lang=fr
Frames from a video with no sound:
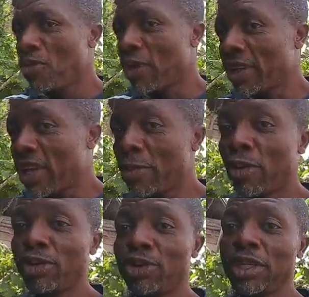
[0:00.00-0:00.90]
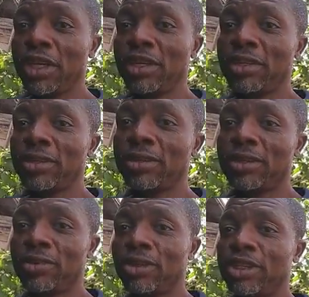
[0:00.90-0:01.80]
vous vendez les produits
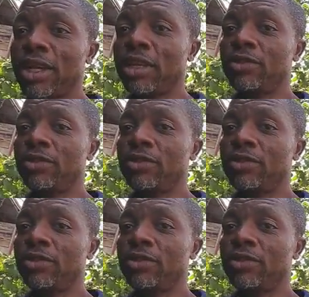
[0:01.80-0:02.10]
de votre champ.